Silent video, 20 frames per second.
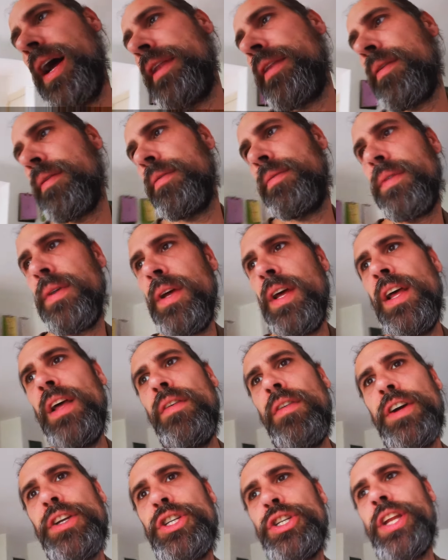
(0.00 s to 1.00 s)
Jahren
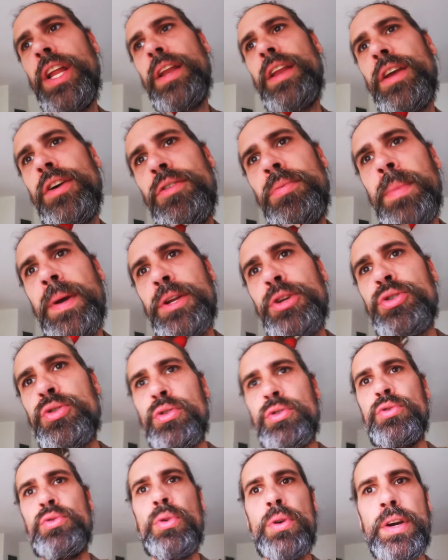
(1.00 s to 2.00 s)
weil ich ständig aus meinen
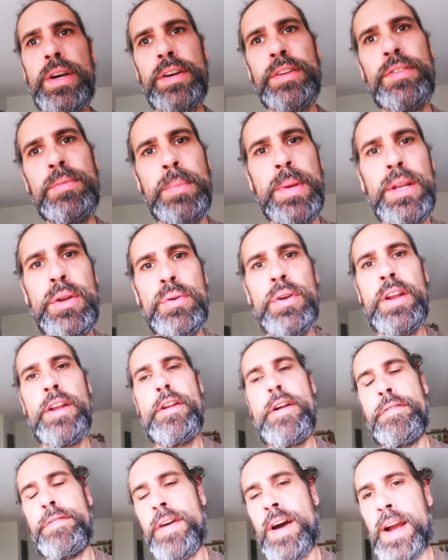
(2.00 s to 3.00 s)
Strukturen gerissen bin. Und
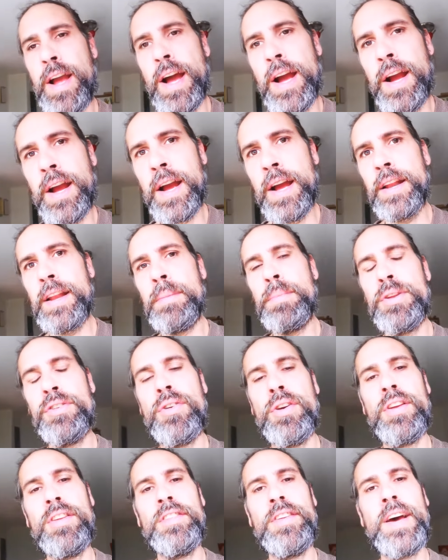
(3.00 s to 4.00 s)
in der Vergangenheit habe ich
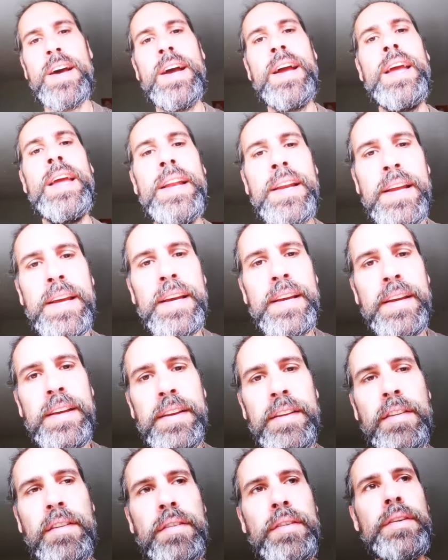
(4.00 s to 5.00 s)
solche Sachen
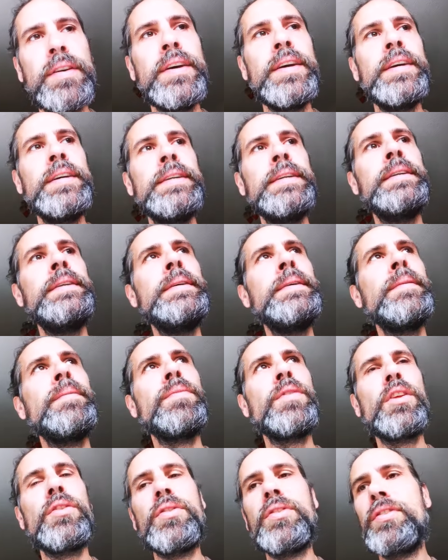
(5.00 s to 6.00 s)
hingekriegt.
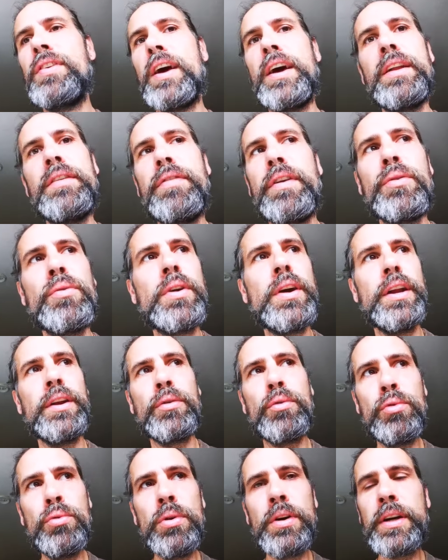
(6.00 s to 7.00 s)
Das ist halt, wenn du
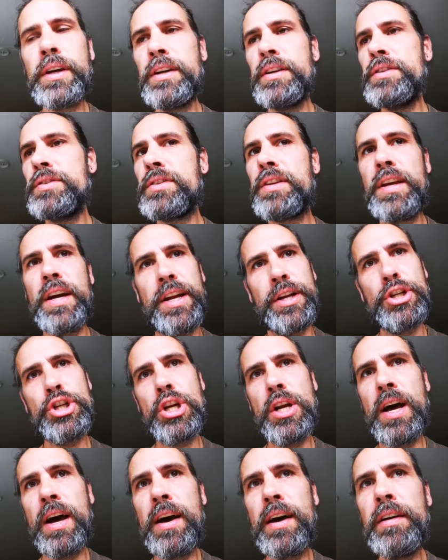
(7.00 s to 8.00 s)
keine Ruhe kriegst, keinen
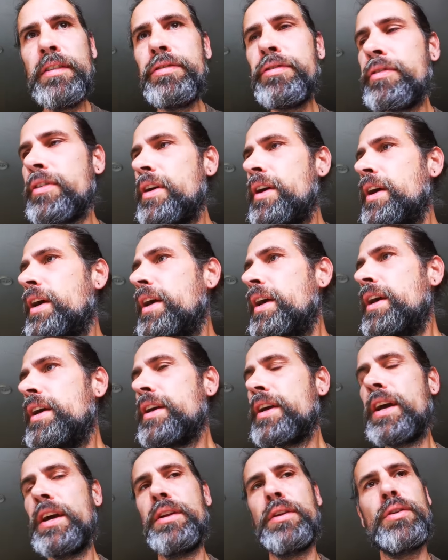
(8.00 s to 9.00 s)
Schlaf,
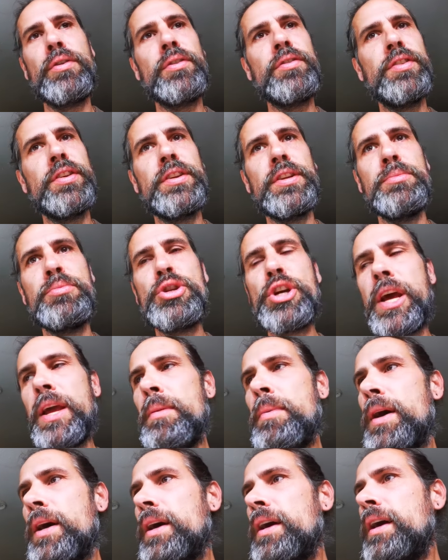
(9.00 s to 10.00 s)
keine Rücksicht im
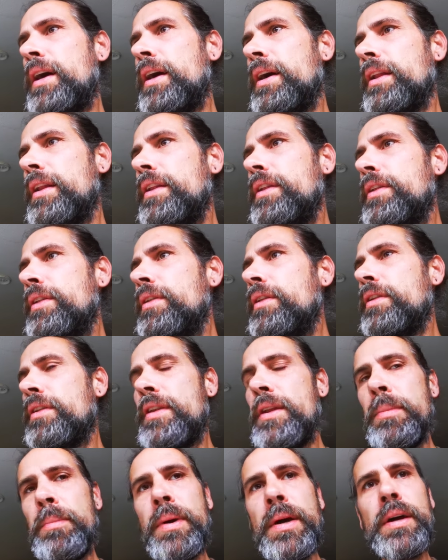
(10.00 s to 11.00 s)
Schrebergarten,
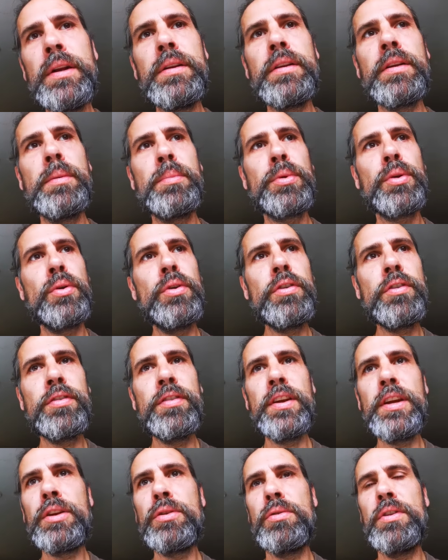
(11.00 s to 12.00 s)
niemand nimmt
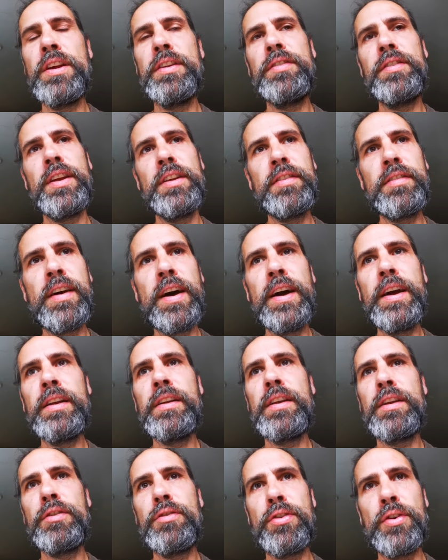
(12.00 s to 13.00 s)
Rücksicht und lässt dir
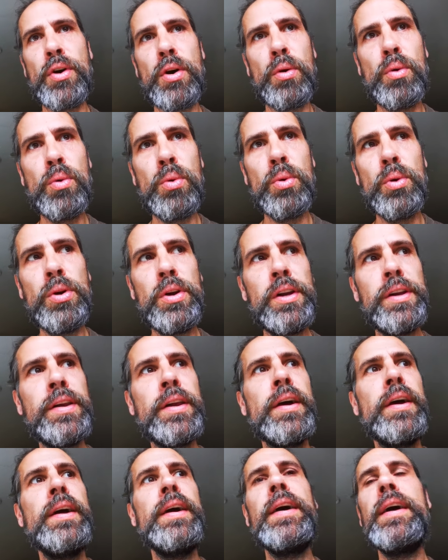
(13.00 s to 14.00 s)
Zeit, dich zu
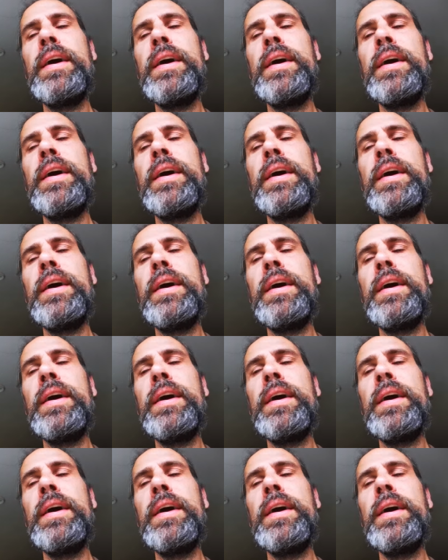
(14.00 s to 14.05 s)
erholen.